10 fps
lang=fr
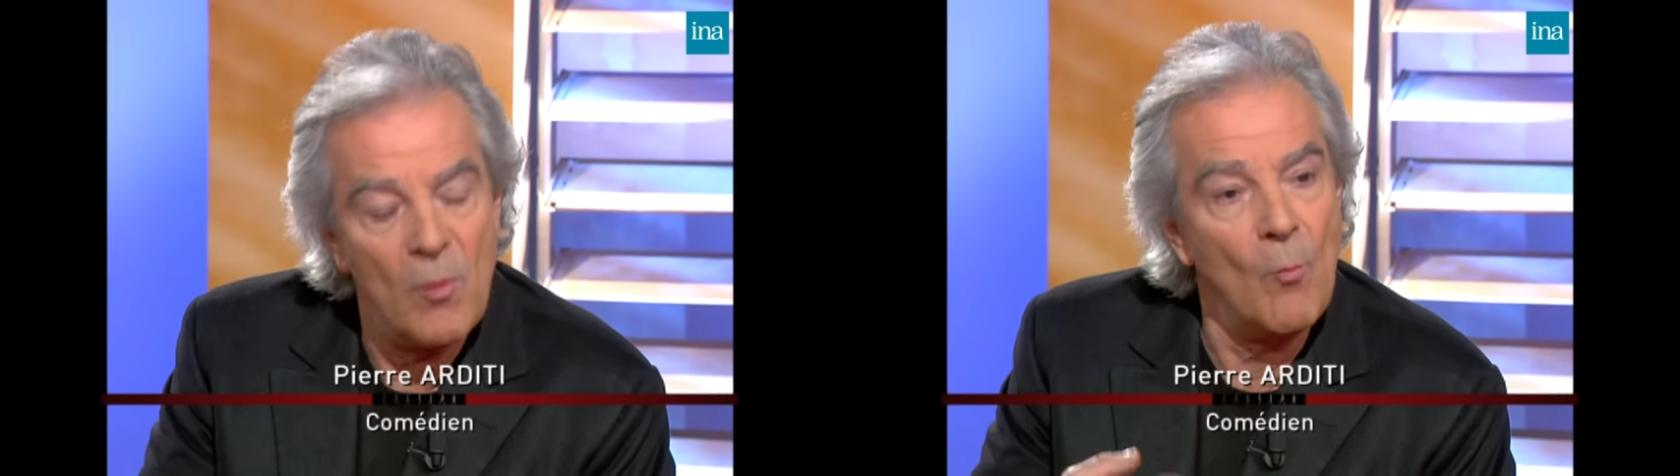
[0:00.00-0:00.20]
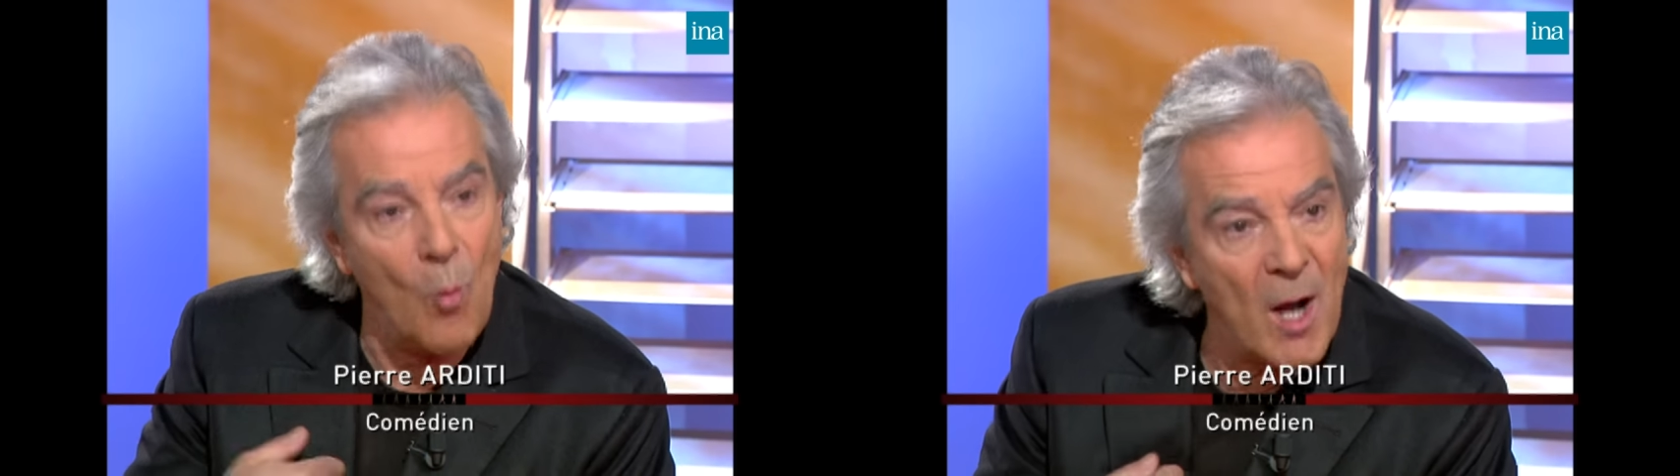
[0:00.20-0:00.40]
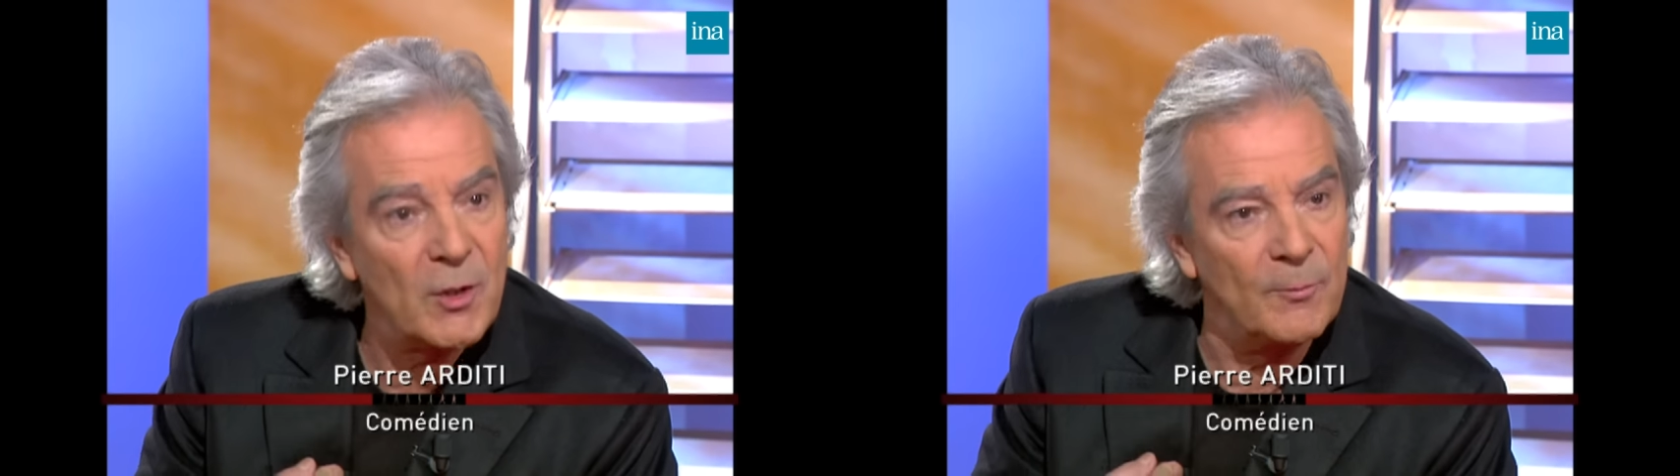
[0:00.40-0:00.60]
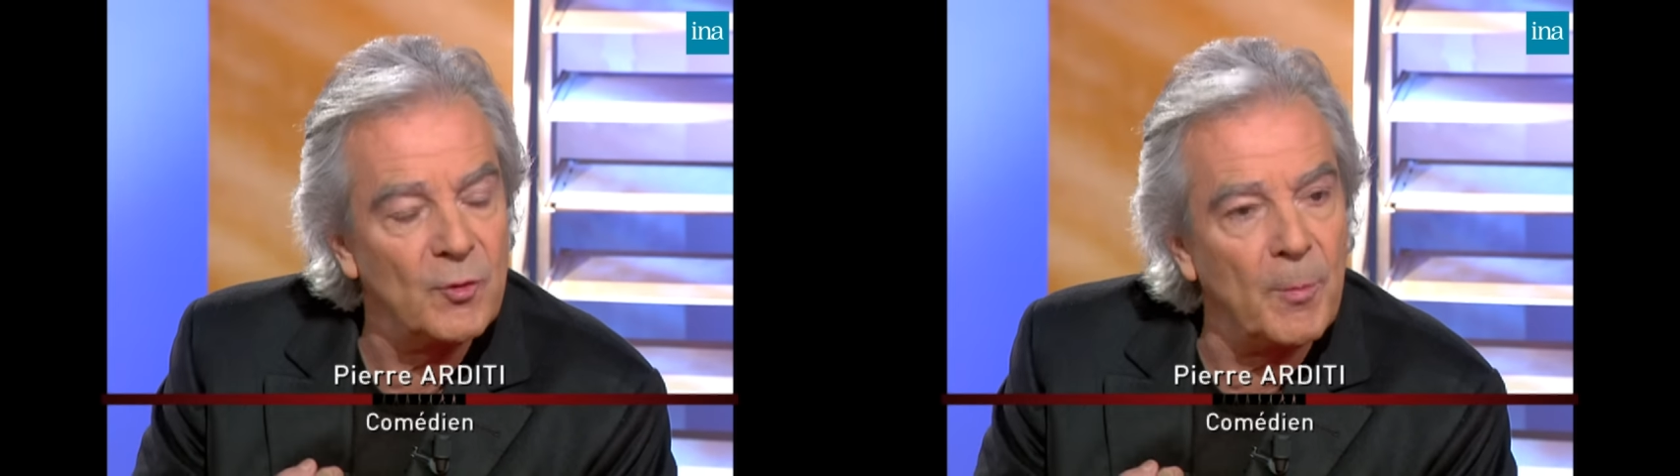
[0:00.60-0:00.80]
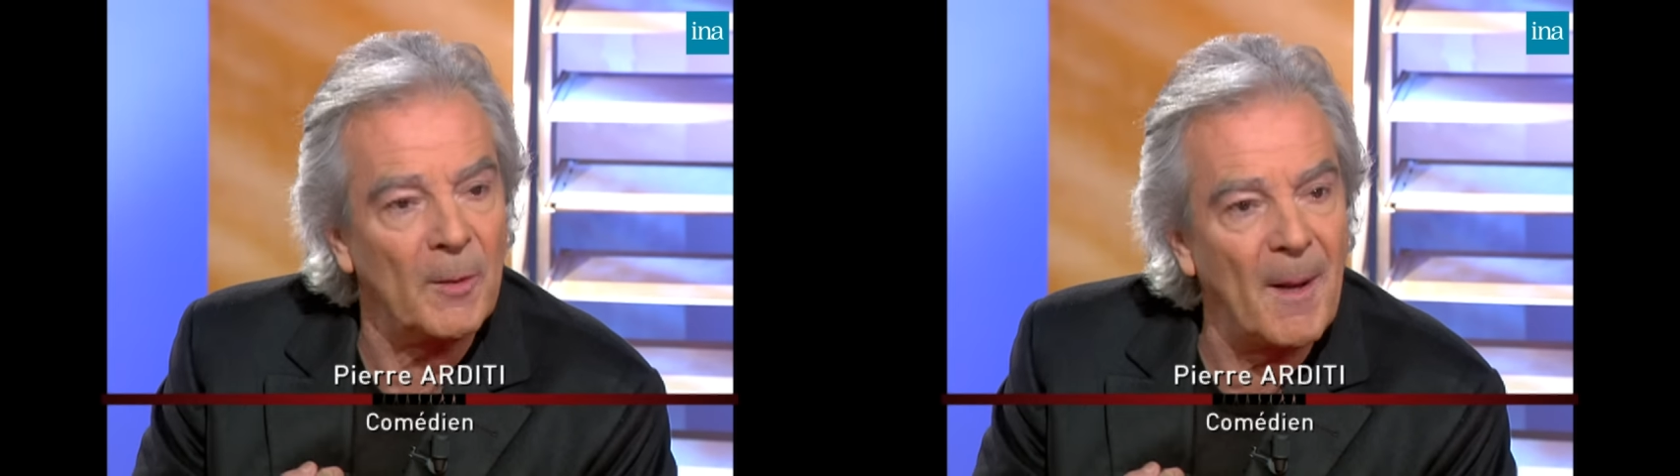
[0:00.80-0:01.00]
Moi, je ne
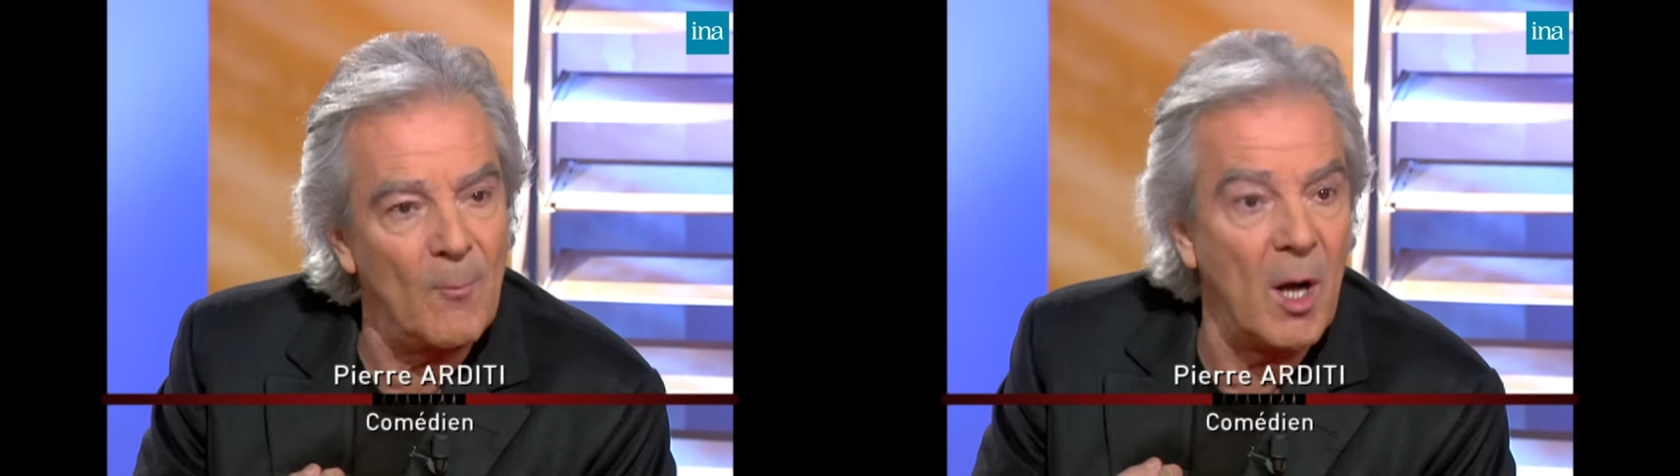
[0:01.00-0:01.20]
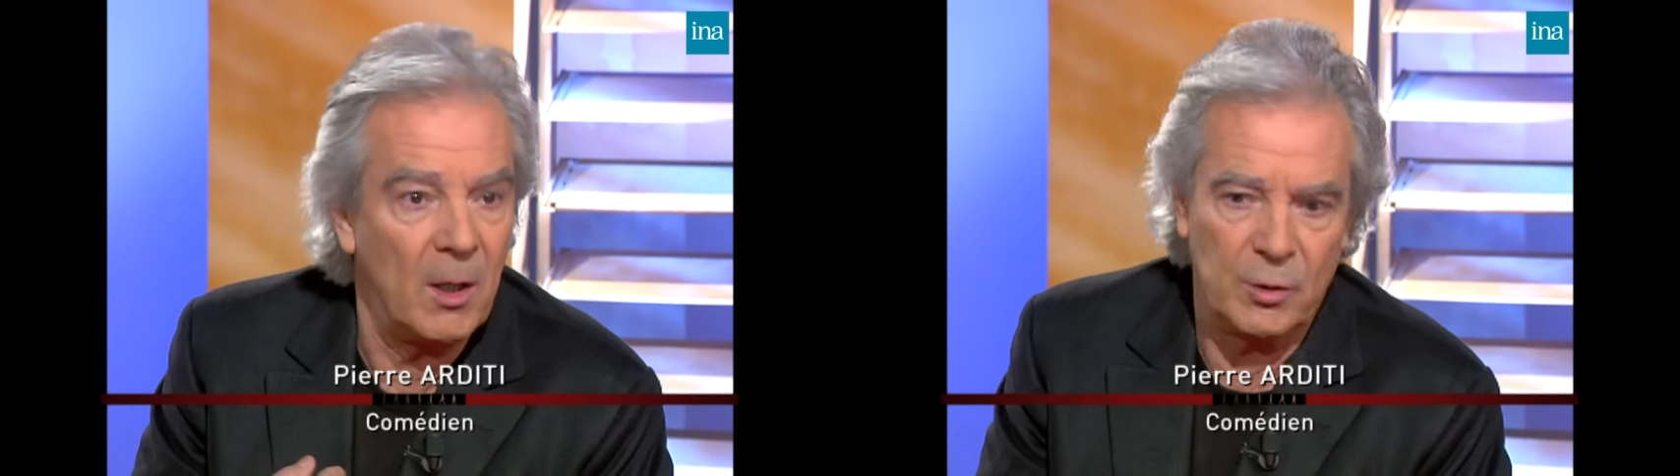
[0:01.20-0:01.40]
supporte pas moi.